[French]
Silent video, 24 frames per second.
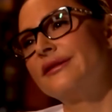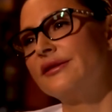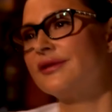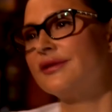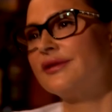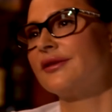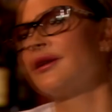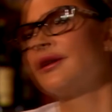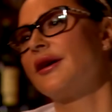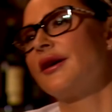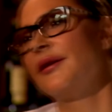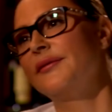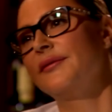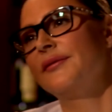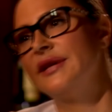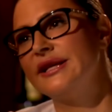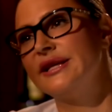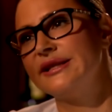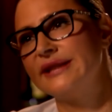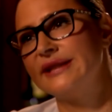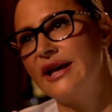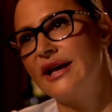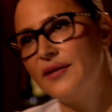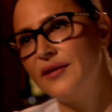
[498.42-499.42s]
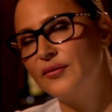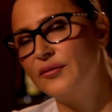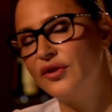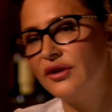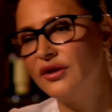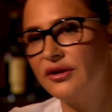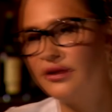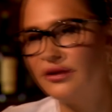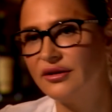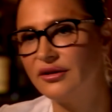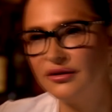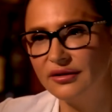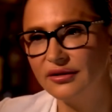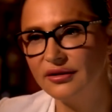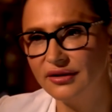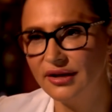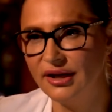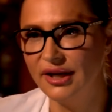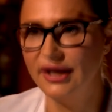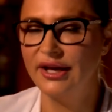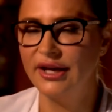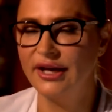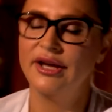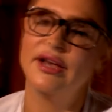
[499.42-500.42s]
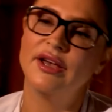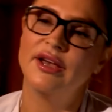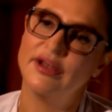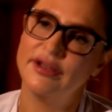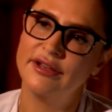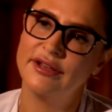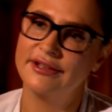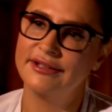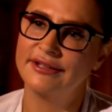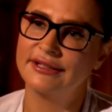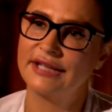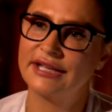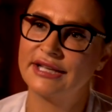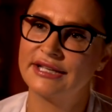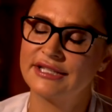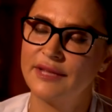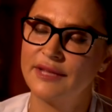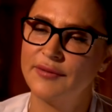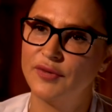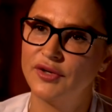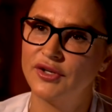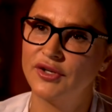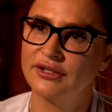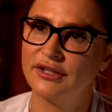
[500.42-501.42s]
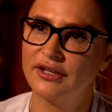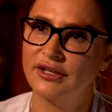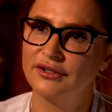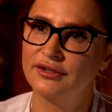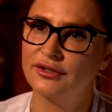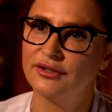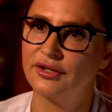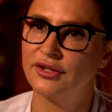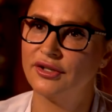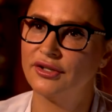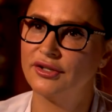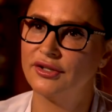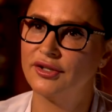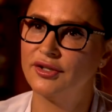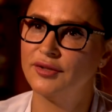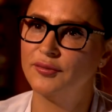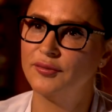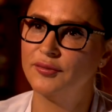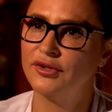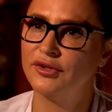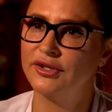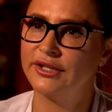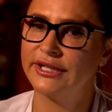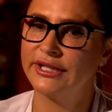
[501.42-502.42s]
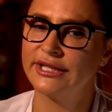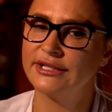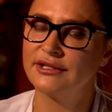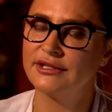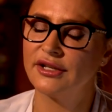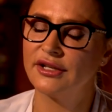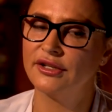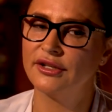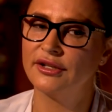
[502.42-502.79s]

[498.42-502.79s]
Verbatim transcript: Ce sont quand même des armes euh, euh, très importantes mm-hmm. pour le reste de